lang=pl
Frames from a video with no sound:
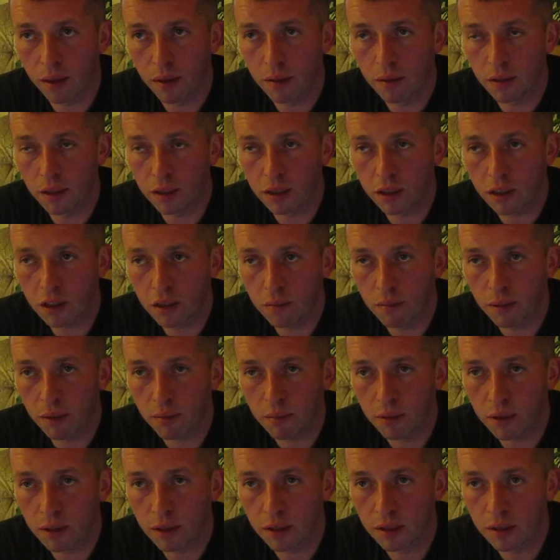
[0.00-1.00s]
Dlaczego
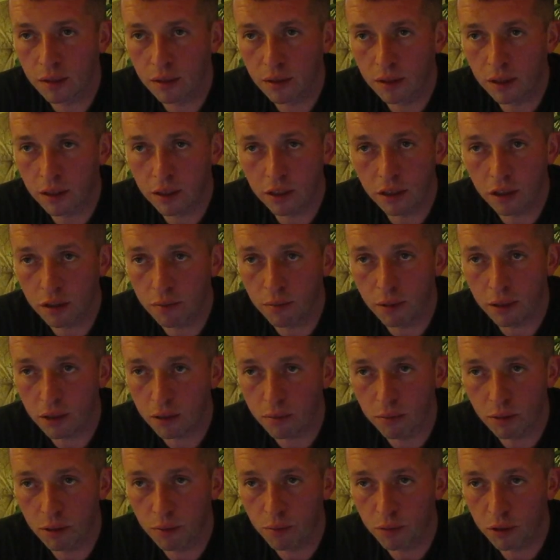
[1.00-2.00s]
mam... E, dlaczego ma to
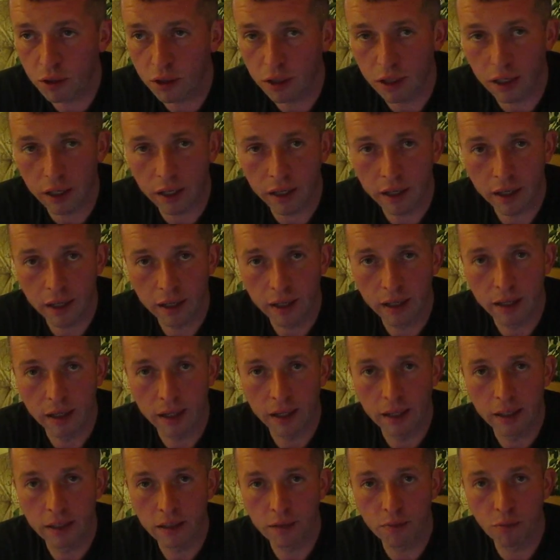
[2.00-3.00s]
być przykre?
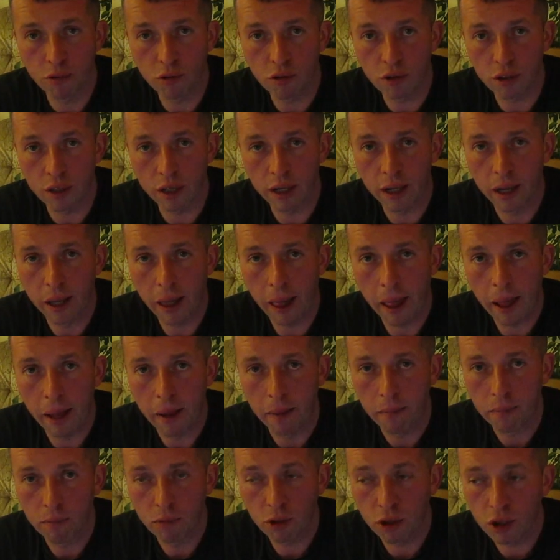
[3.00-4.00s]
Smutne
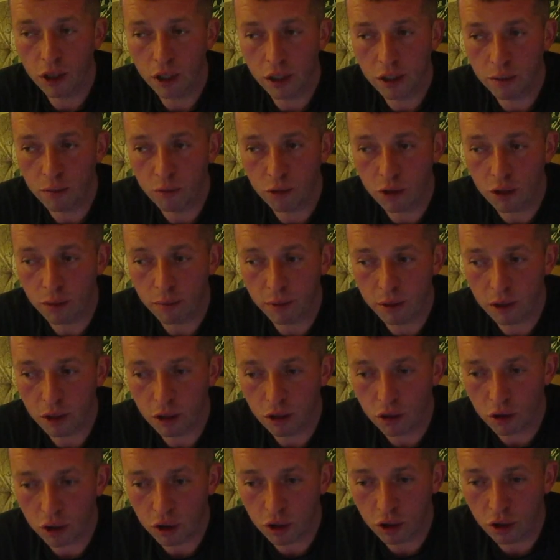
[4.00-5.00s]
przykre i smutne będzie
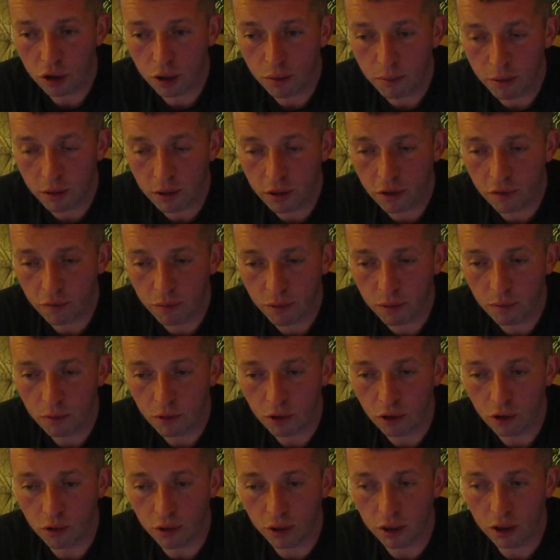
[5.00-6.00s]
to, że go nie będzie w moim
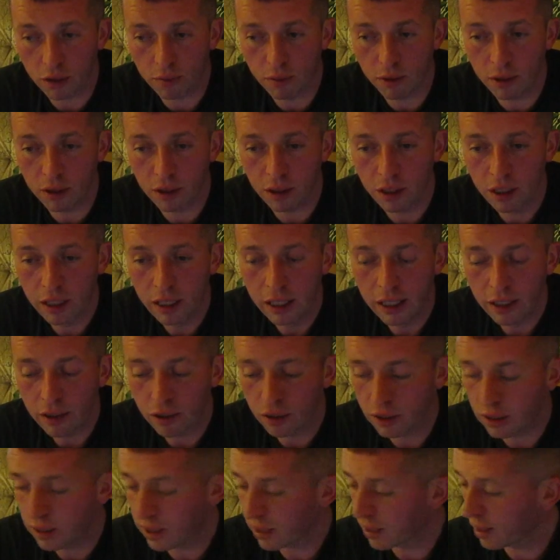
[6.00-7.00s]
życiu, ale to będzie,
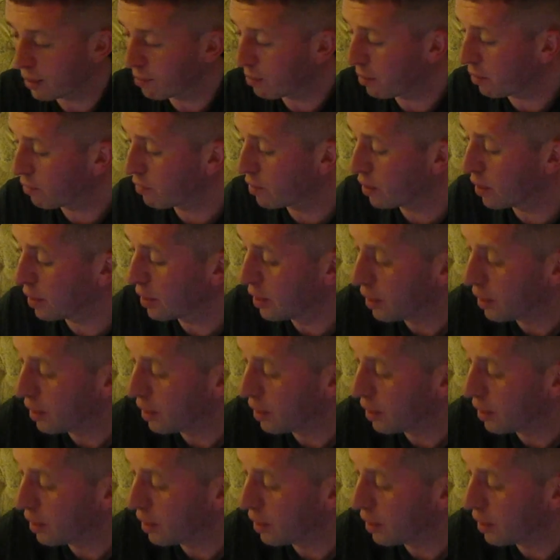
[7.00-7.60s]
to jest tak naprawdę